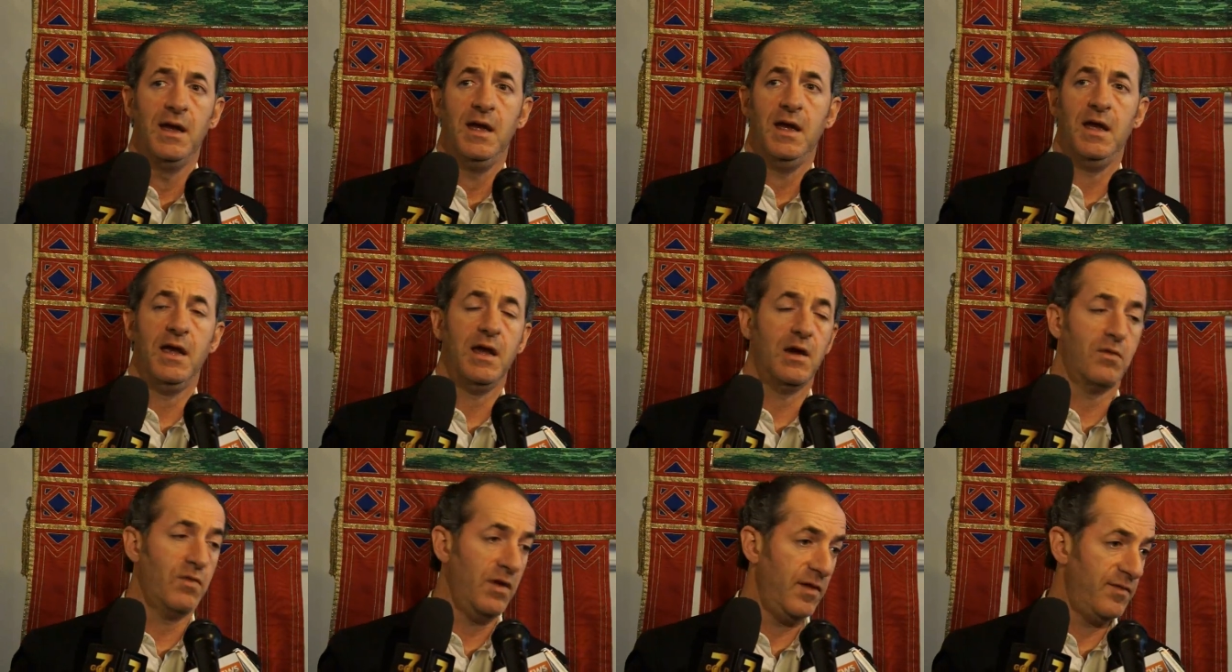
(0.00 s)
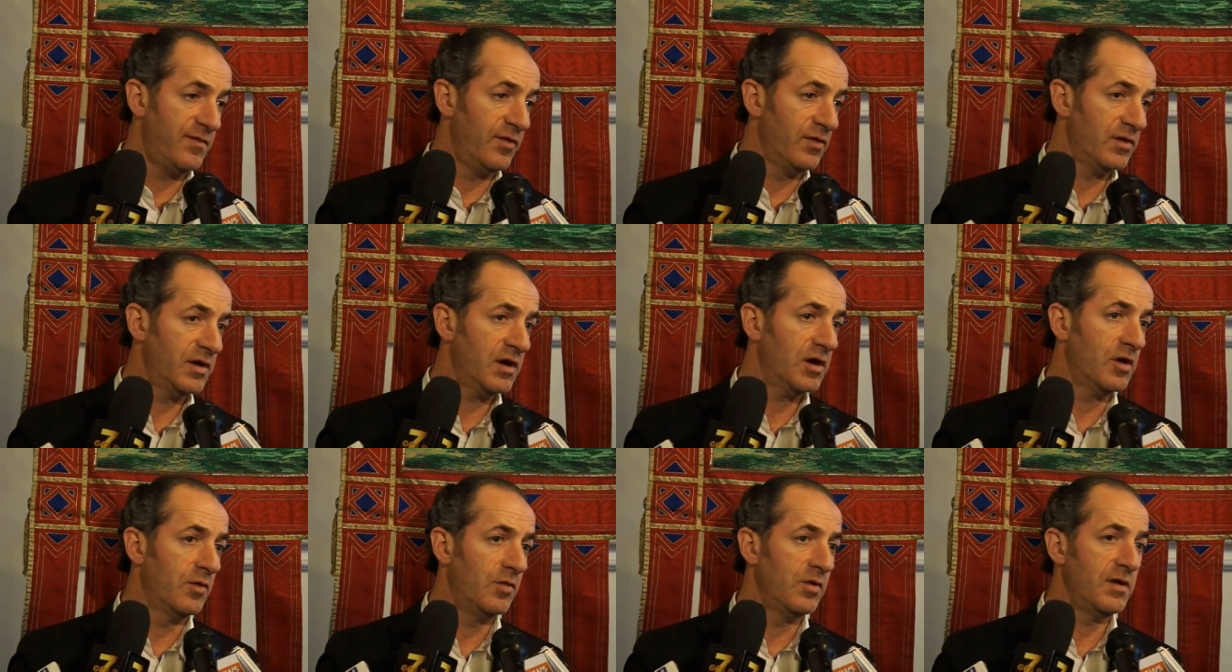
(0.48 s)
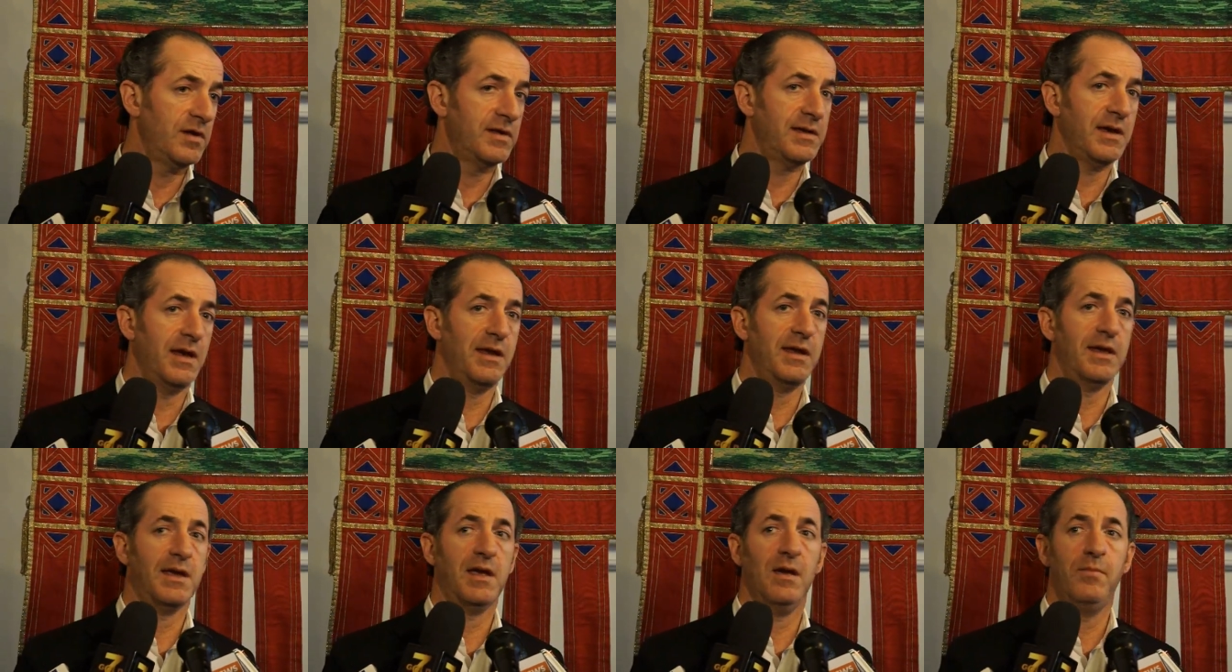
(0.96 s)
e quei fondi
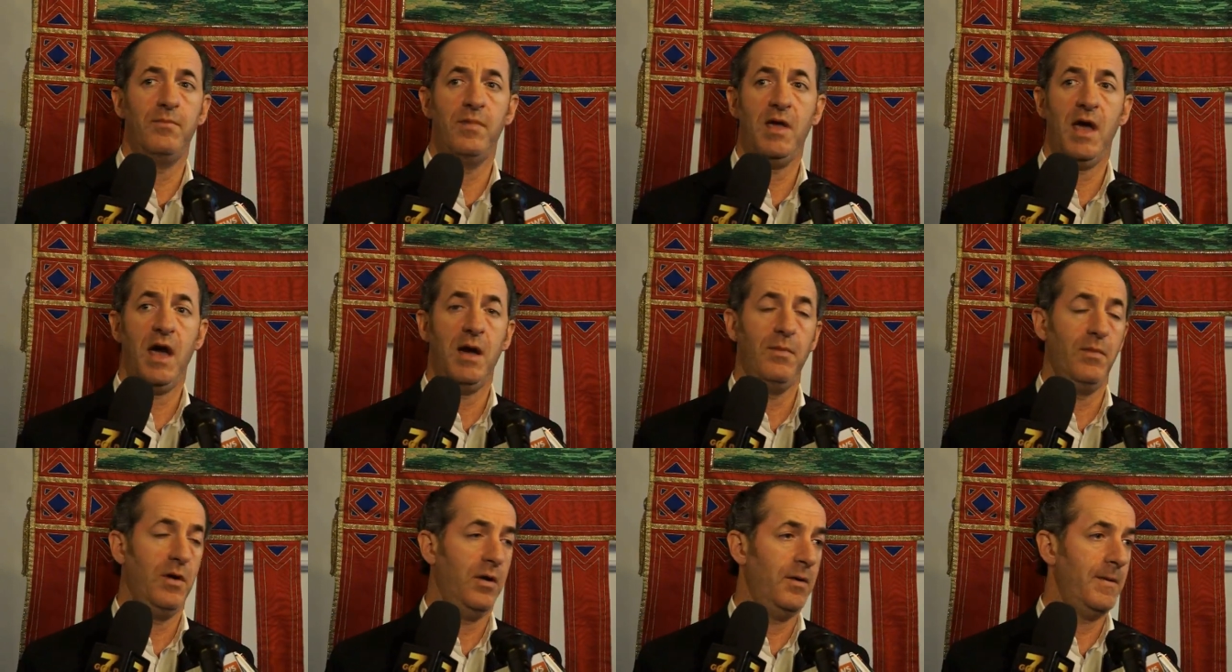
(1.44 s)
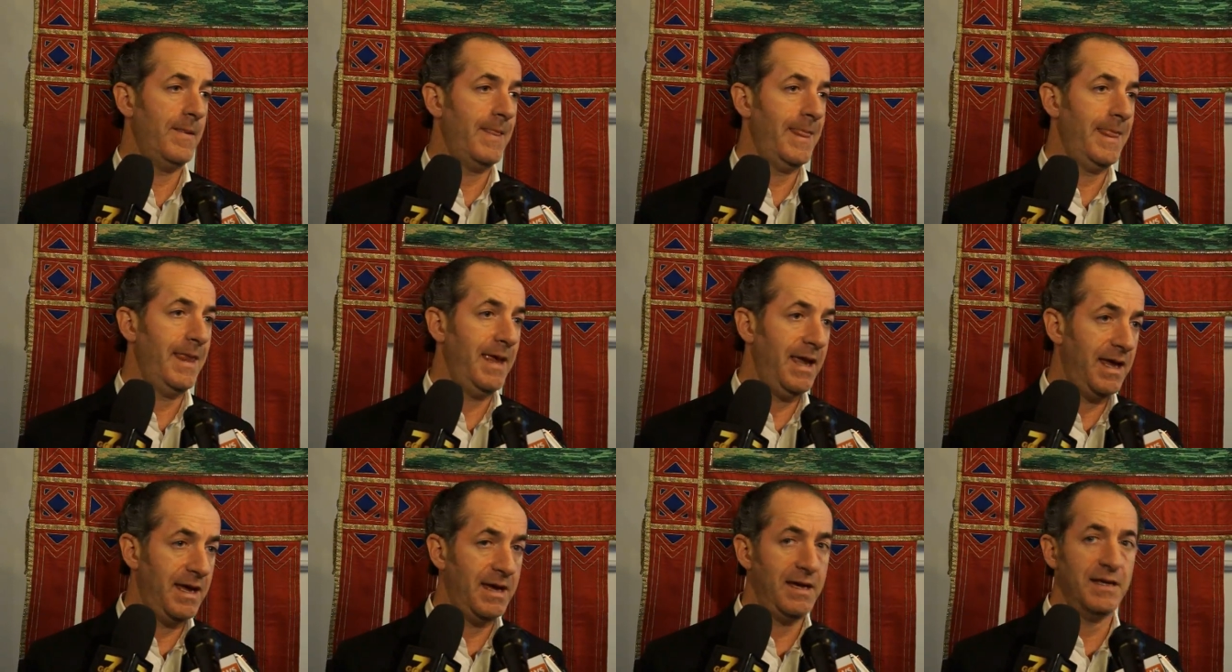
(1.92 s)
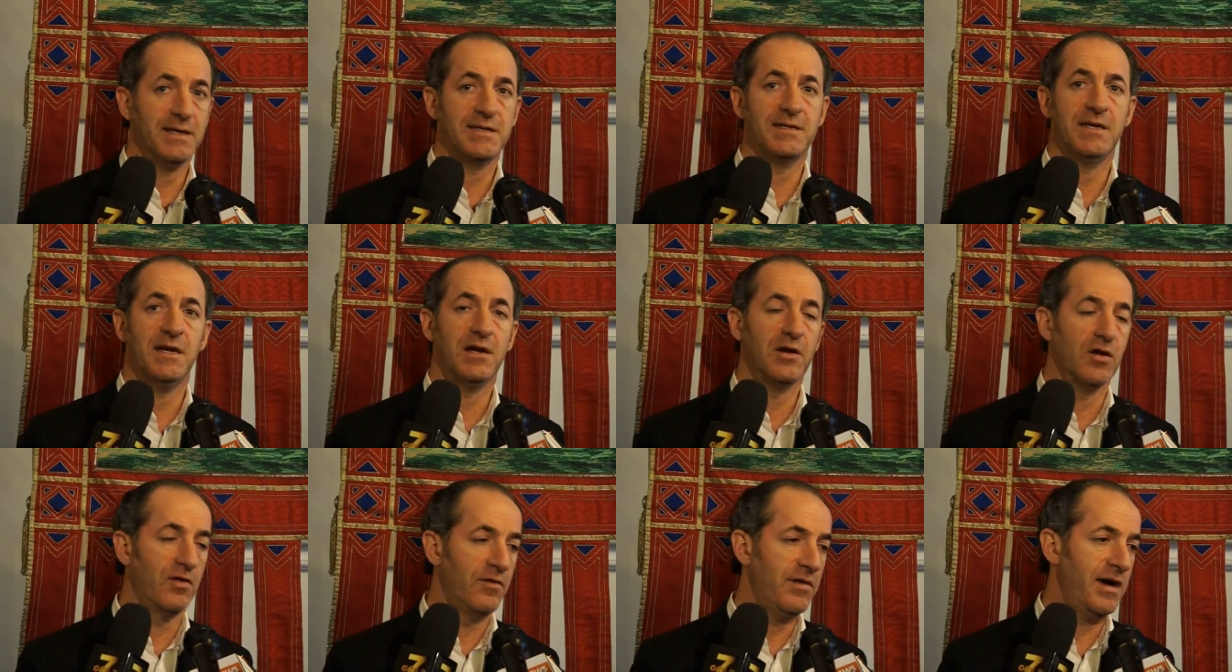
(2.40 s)
comunitari che abbiamo e
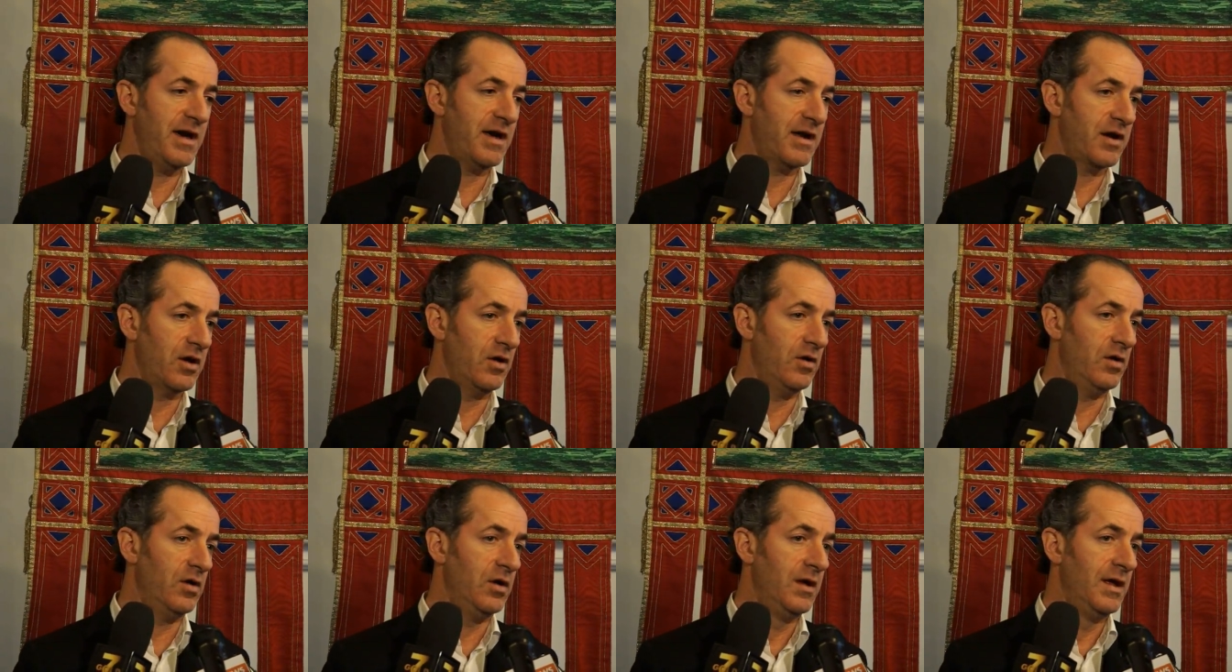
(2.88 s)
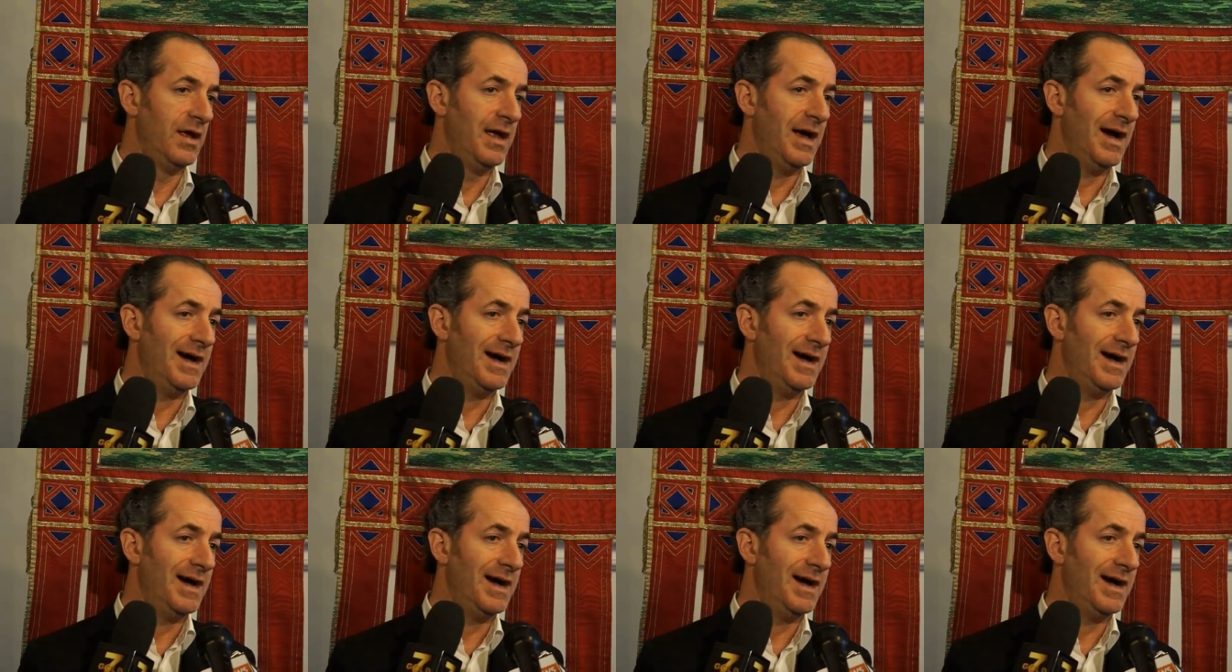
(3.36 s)
se il governo